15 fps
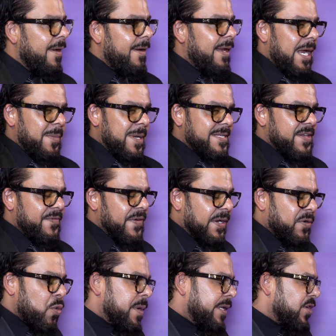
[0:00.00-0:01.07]
العميل صفر
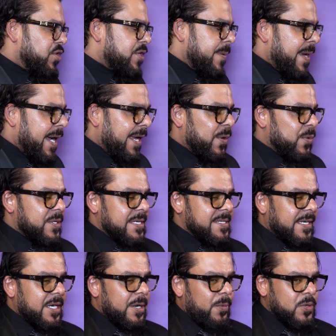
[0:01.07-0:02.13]
كوميدي اجتماعي انا واستاذ
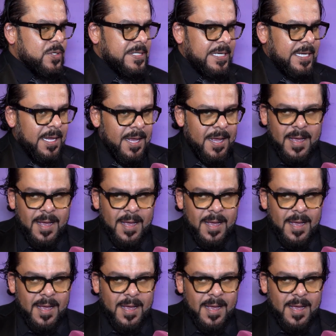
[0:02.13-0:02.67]
اكرم حسني